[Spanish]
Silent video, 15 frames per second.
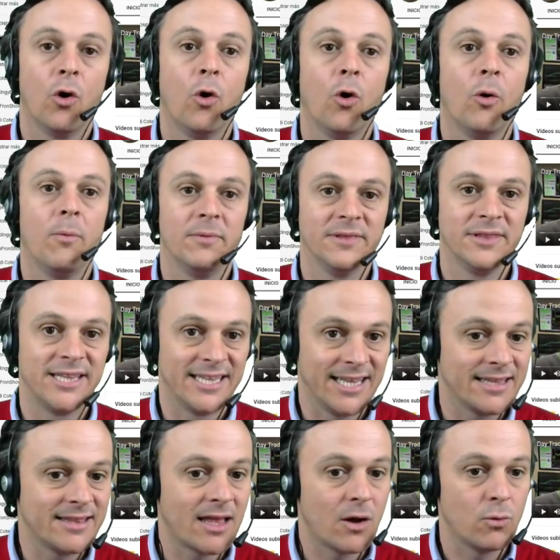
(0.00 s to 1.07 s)
o
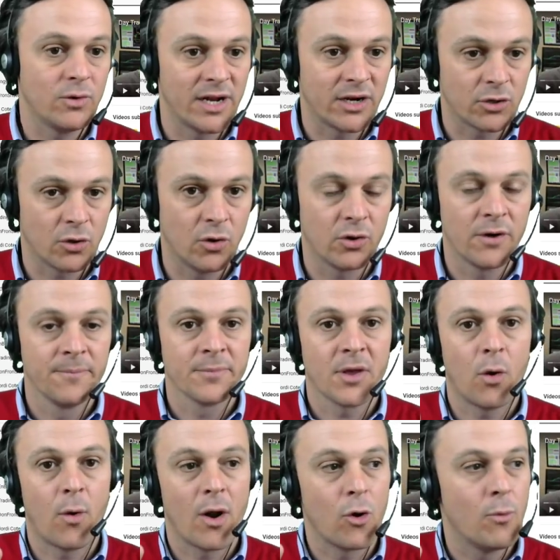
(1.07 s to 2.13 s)
detecta algún error
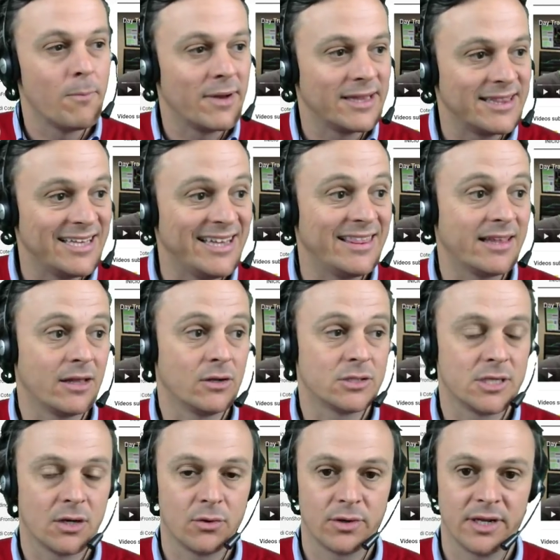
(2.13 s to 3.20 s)
o algún matiz que no
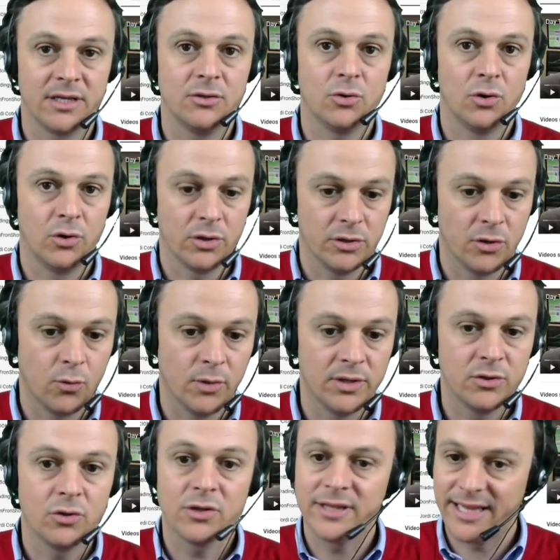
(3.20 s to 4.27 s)
sea correcto en lo que yo
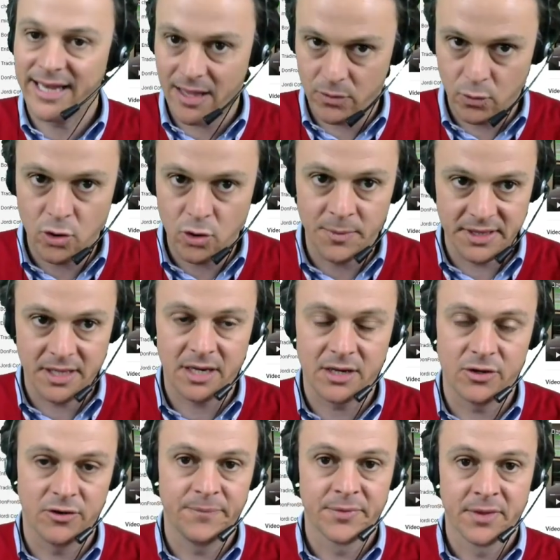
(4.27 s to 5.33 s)
cuento, dejad un
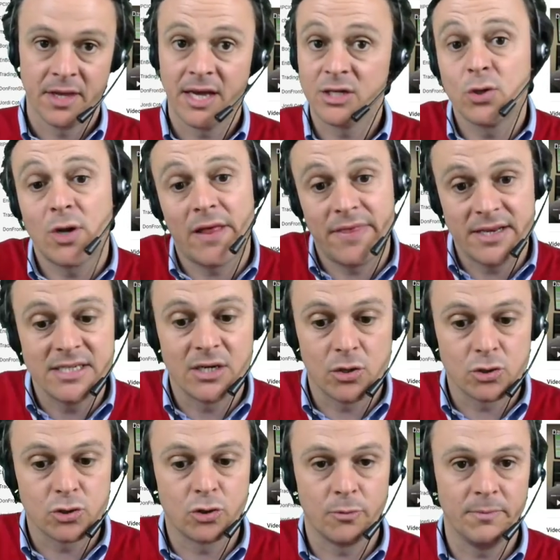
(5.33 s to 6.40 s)
comentario. Esto lo hacéis en
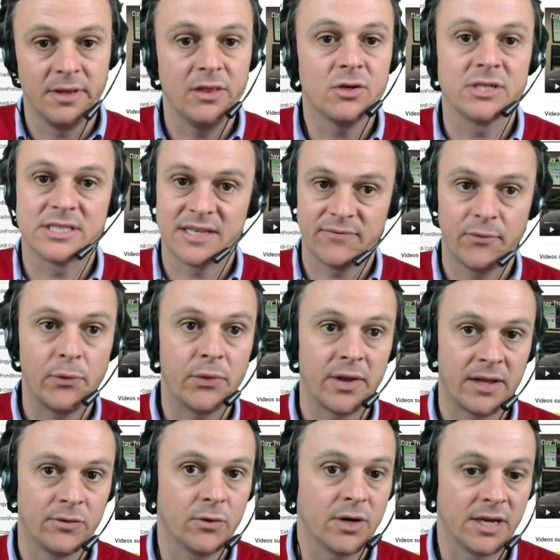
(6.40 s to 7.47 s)
los otros vídeos y está
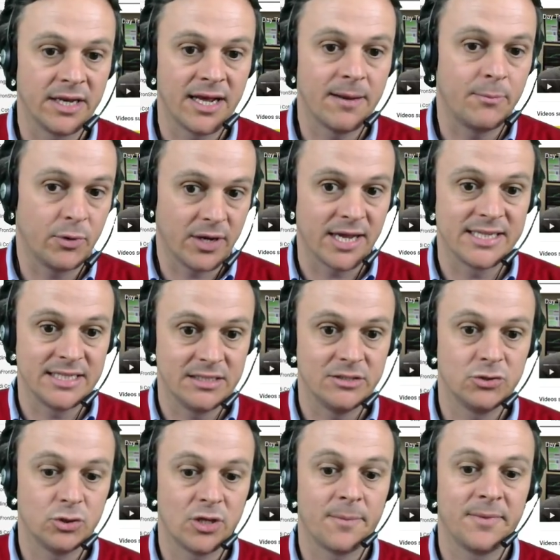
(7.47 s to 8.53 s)
funcionando genial, porque así
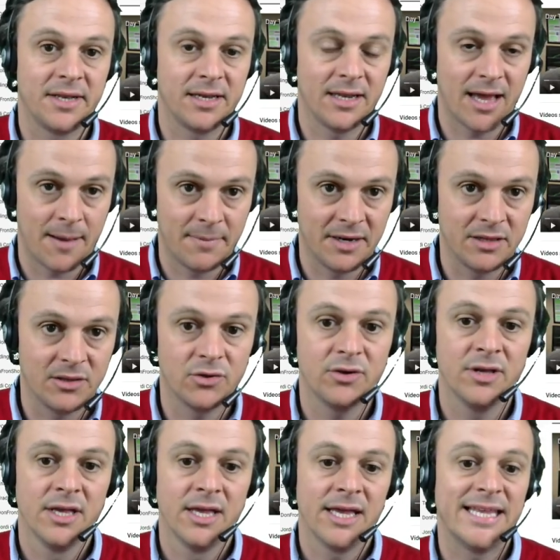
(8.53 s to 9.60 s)
yo también aprendo
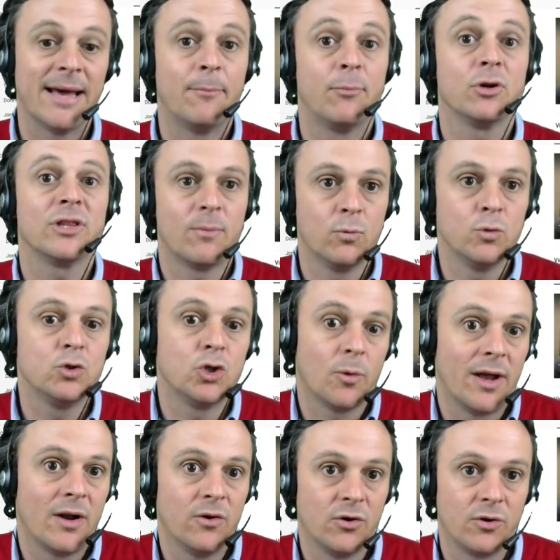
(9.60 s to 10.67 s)
y aporta mucho
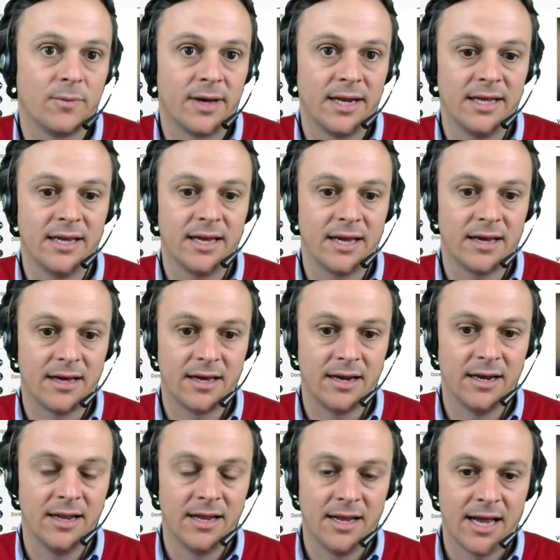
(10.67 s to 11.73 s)
valor, ¿vale? Al,
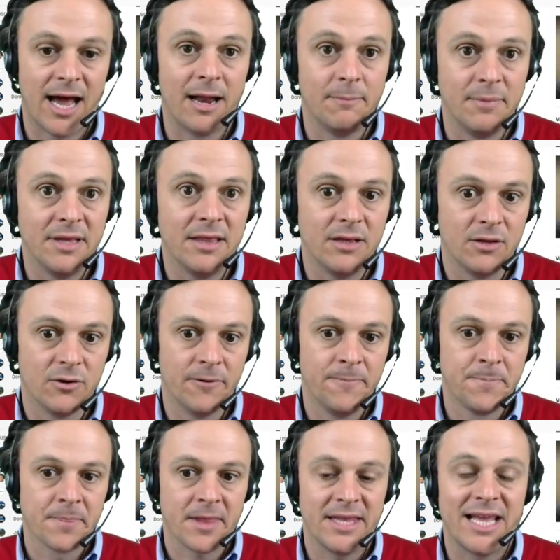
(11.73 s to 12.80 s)
al vídeo
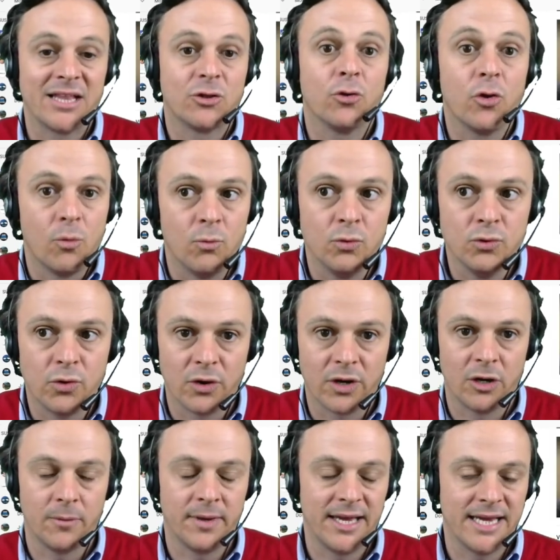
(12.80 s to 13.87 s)
y a todo el mundo que
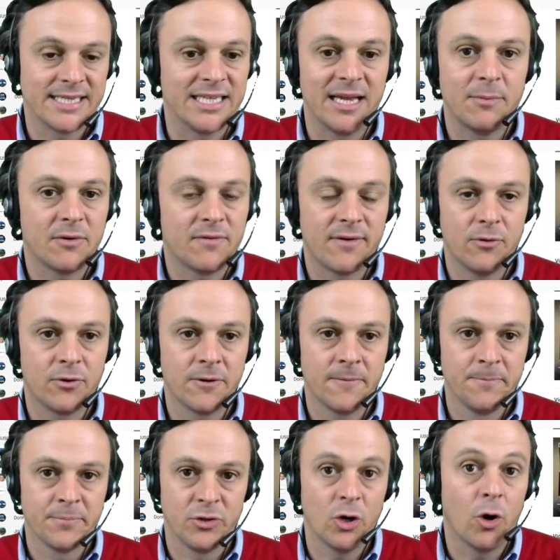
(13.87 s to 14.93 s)
lo vea. Así que por favor,
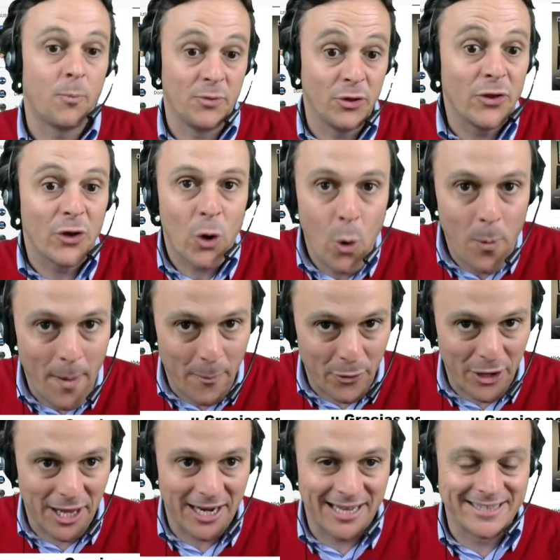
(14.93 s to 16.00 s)
yo os pido disculpas por
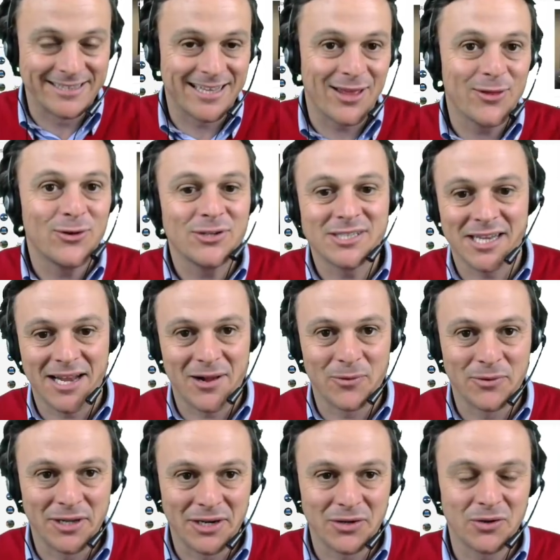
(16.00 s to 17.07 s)
adelantado si hay
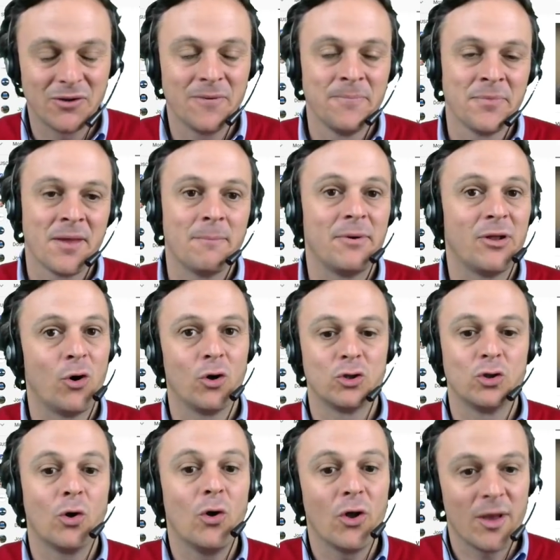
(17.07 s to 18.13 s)
algún error, pero
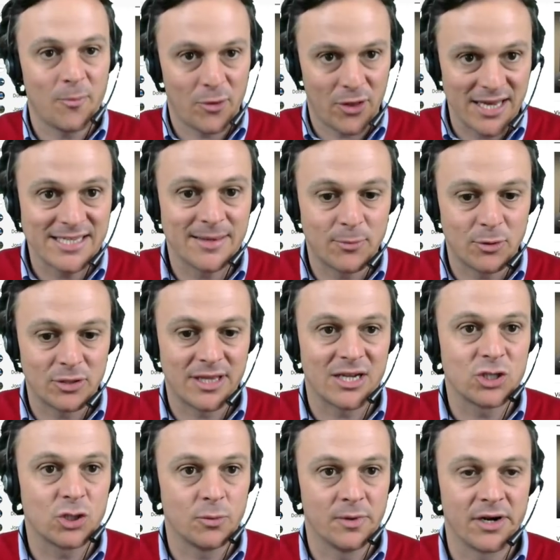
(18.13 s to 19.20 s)
todo lo que podáis aportar
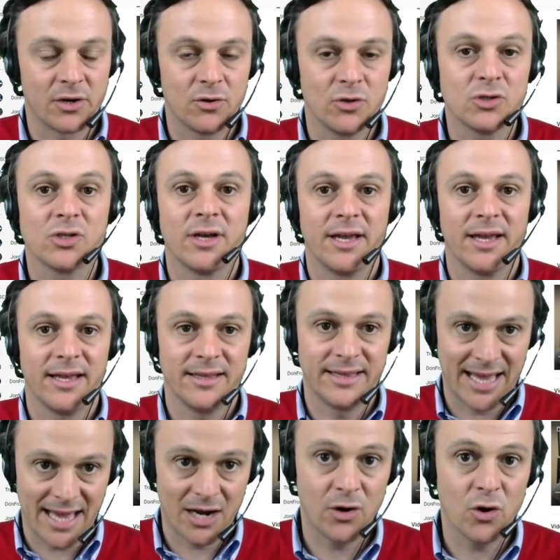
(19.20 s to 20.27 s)
sobre Ross
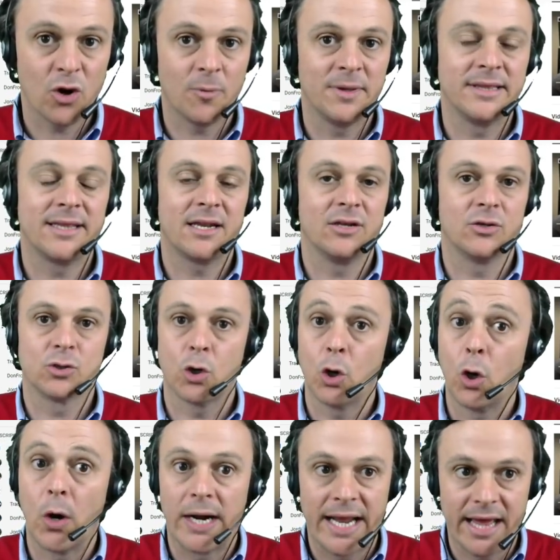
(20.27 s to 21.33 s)
dejarlo en comentarios, os
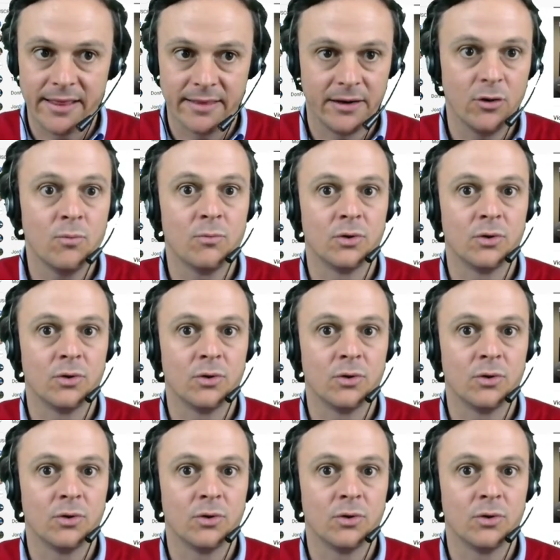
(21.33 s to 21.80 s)
lo agradeceré un